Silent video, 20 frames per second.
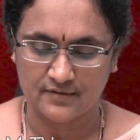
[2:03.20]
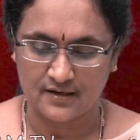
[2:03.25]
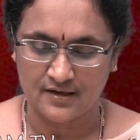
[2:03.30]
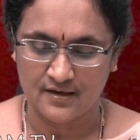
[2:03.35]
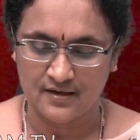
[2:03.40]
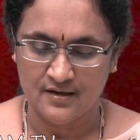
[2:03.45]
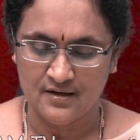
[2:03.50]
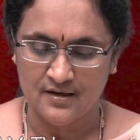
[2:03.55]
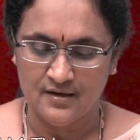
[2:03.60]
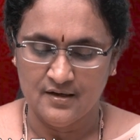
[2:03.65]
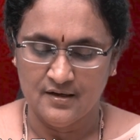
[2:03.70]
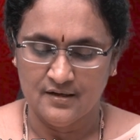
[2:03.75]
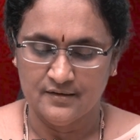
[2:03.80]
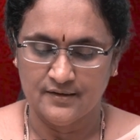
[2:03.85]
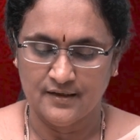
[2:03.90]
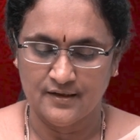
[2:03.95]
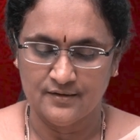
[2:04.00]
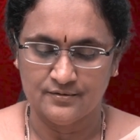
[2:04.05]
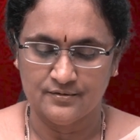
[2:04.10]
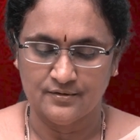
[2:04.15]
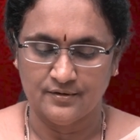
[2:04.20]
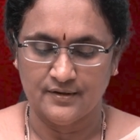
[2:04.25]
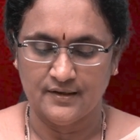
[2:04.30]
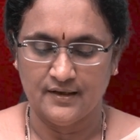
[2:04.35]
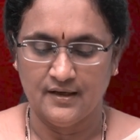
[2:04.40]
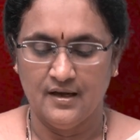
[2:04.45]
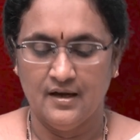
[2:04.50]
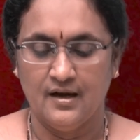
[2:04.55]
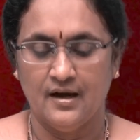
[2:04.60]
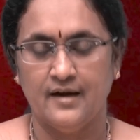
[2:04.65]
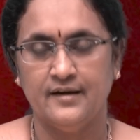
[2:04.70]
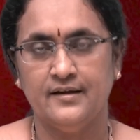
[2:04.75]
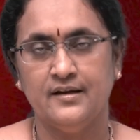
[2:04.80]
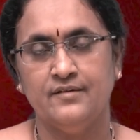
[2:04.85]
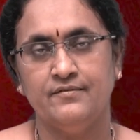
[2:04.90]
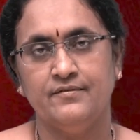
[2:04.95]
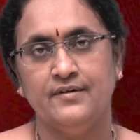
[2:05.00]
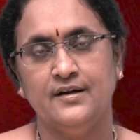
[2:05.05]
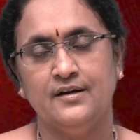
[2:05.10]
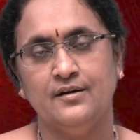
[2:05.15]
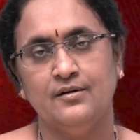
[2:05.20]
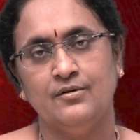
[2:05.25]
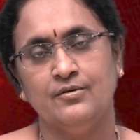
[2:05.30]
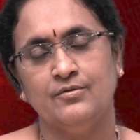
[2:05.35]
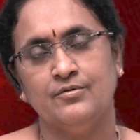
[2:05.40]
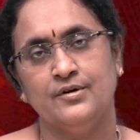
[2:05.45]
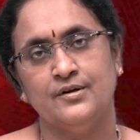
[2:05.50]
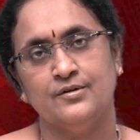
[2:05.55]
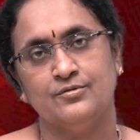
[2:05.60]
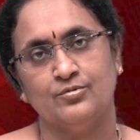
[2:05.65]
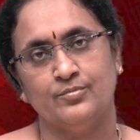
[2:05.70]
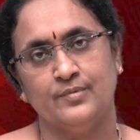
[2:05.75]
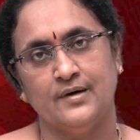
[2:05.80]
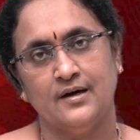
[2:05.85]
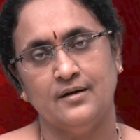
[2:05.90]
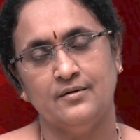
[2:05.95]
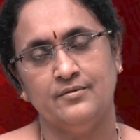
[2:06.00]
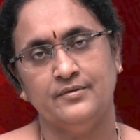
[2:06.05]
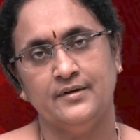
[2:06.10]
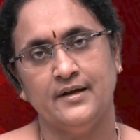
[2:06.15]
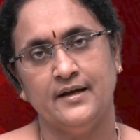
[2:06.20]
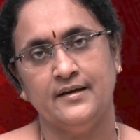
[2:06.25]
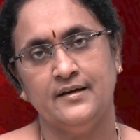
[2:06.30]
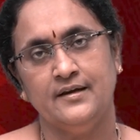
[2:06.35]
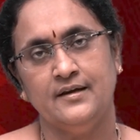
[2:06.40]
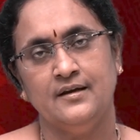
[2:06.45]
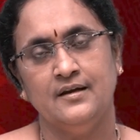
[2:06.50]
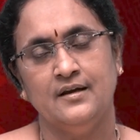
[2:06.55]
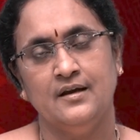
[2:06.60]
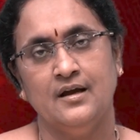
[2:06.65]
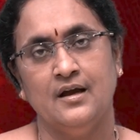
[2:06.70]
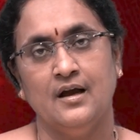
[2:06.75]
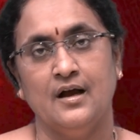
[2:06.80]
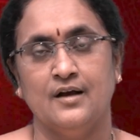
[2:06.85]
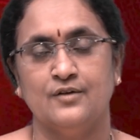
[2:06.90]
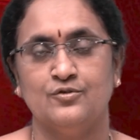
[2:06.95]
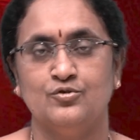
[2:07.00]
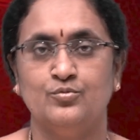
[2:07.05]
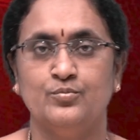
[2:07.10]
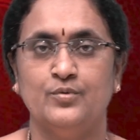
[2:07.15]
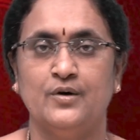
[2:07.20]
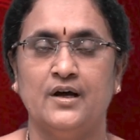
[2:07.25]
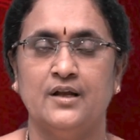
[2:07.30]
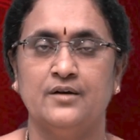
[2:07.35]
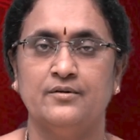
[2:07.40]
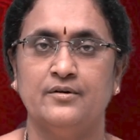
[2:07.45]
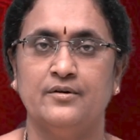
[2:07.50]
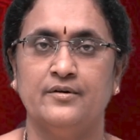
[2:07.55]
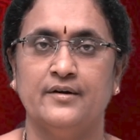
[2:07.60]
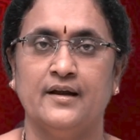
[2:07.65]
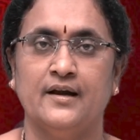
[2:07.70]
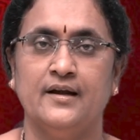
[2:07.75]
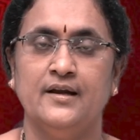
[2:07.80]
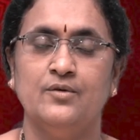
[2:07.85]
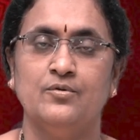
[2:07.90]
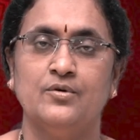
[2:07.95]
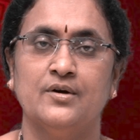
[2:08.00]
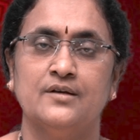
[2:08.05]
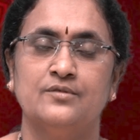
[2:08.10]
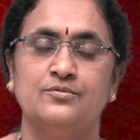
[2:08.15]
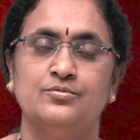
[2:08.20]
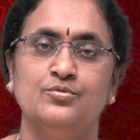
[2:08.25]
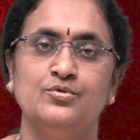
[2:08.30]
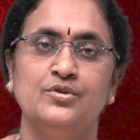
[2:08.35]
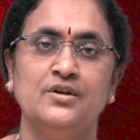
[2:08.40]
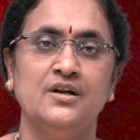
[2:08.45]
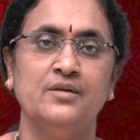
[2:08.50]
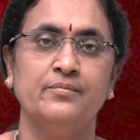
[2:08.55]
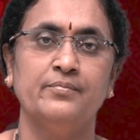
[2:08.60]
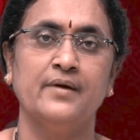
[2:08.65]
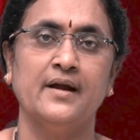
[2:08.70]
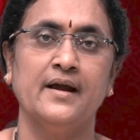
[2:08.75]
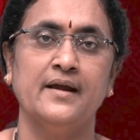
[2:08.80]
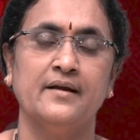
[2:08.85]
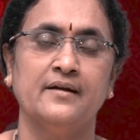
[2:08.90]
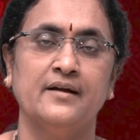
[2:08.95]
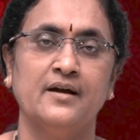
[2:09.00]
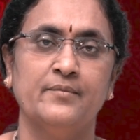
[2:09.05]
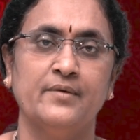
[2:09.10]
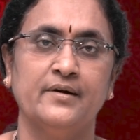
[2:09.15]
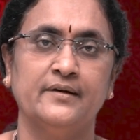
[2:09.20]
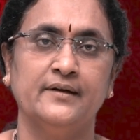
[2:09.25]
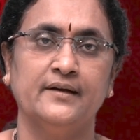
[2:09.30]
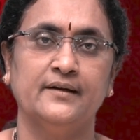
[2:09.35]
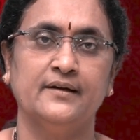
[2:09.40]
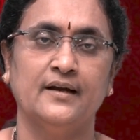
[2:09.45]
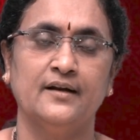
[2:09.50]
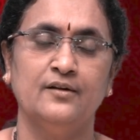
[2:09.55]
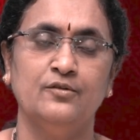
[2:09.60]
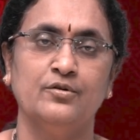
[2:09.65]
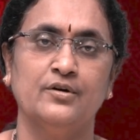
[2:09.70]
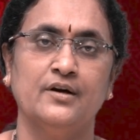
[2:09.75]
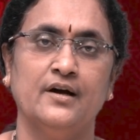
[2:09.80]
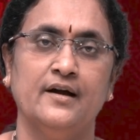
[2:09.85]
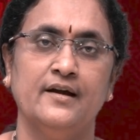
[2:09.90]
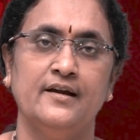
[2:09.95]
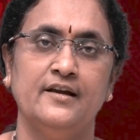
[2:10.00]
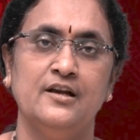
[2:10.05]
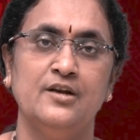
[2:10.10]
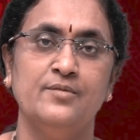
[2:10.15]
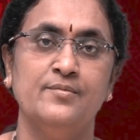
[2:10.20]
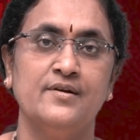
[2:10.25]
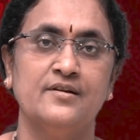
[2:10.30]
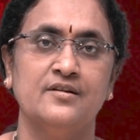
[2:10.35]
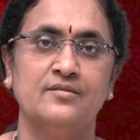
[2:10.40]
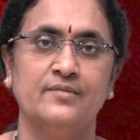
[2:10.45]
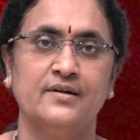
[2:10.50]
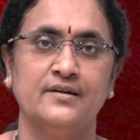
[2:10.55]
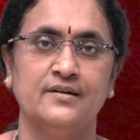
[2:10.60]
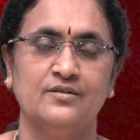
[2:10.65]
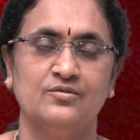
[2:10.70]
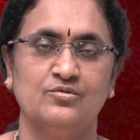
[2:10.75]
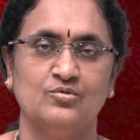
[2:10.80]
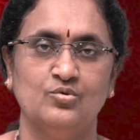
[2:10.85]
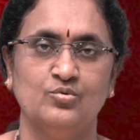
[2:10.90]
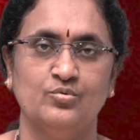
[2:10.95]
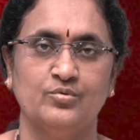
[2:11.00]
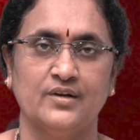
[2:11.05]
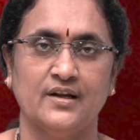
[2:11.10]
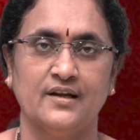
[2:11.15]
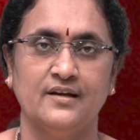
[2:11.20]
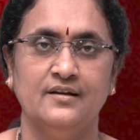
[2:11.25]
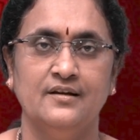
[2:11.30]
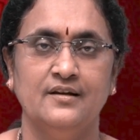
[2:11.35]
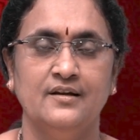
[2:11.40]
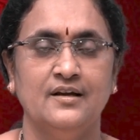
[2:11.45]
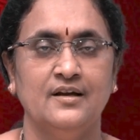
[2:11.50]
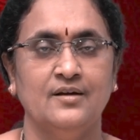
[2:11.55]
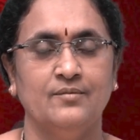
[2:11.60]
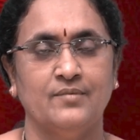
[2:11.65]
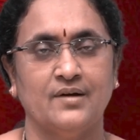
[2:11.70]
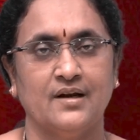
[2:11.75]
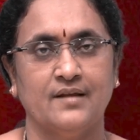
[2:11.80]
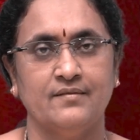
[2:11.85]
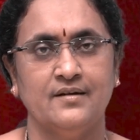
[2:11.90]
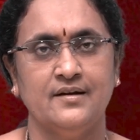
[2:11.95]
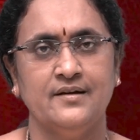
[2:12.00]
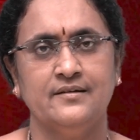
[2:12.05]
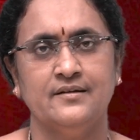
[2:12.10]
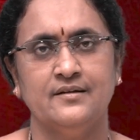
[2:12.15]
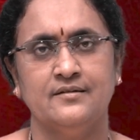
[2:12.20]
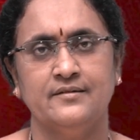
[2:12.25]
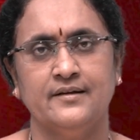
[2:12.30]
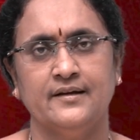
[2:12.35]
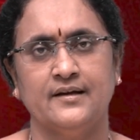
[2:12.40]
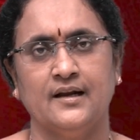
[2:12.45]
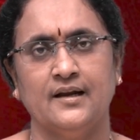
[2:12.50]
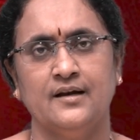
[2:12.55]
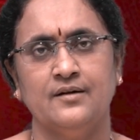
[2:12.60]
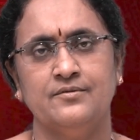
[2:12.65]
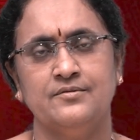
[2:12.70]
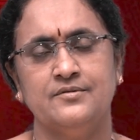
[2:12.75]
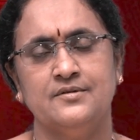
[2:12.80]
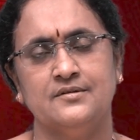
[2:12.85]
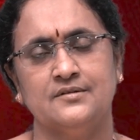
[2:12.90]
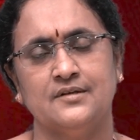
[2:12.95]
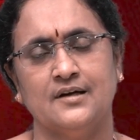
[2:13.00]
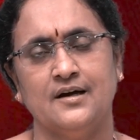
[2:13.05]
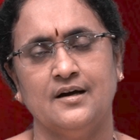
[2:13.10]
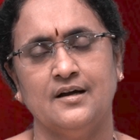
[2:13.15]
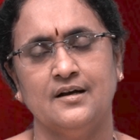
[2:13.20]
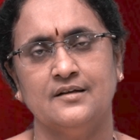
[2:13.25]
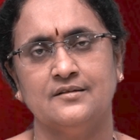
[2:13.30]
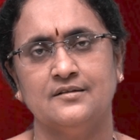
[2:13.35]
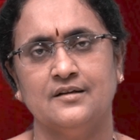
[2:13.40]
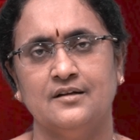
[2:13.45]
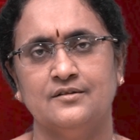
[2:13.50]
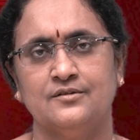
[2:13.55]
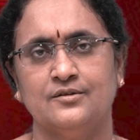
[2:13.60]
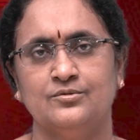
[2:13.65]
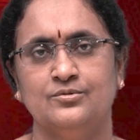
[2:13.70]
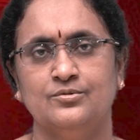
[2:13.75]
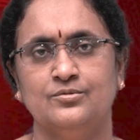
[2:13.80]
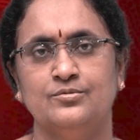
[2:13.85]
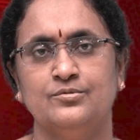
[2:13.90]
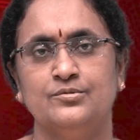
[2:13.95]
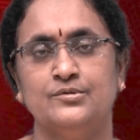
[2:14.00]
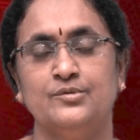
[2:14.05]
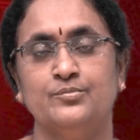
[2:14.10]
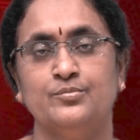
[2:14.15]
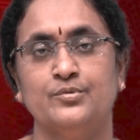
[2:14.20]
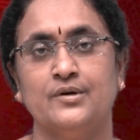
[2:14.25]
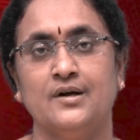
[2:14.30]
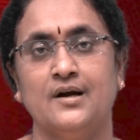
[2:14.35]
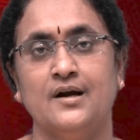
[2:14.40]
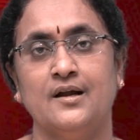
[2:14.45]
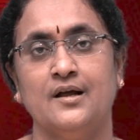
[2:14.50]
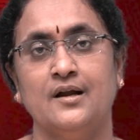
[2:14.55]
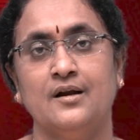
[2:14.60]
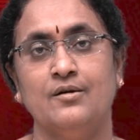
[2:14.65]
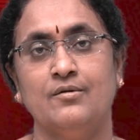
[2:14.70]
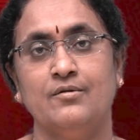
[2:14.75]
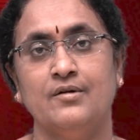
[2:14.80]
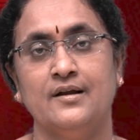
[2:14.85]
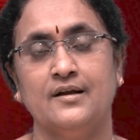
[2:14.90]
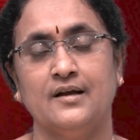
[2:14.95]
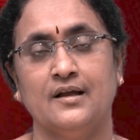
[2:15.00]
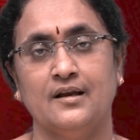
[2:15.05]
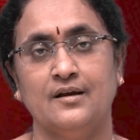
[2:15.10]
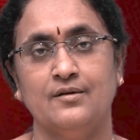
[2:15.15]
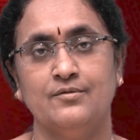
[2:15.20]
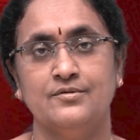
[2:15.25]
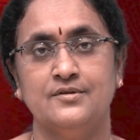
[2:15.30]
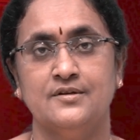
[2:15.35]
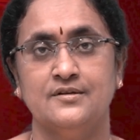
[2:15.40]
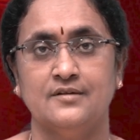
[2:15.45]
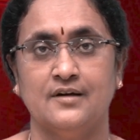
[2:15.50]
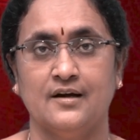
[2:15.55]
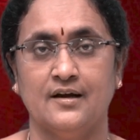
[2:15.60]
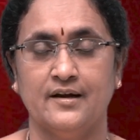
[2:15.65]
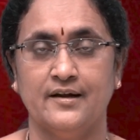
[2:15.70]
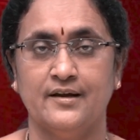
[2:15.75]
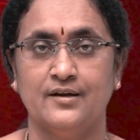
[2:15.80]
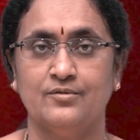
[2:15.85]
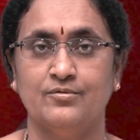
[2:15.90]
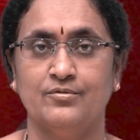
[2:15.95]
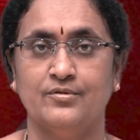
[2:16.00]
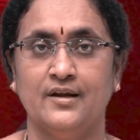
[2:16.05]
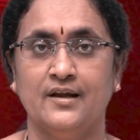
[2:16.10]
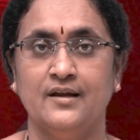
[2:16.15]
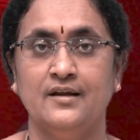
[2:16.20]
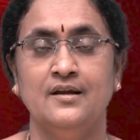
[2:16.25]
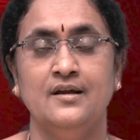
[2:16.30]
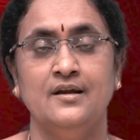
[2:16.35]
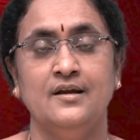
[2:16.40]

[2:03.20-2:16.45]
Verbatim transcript: ద్వారా తెలుస్తోంది అంటే వీటిల్లో కొన్ని శుభాలు ఉంటాయి అశుభాలు కూడా ఉంటాయి అంటే ఒక సూచన ప్రాయంగా మనకి ఈ కళలు ఒక ఇంటిమేషన్ మనకి ఇస్తూ ఉంటాయి మనందరికీ తెలుసు ఈ కళల గురించి చాలాసార్లు చదువుకుంటాం పురాణాల్లో కూడా ఈ కళల గురించి చాలా ఎక్కువ ఉన్నాయి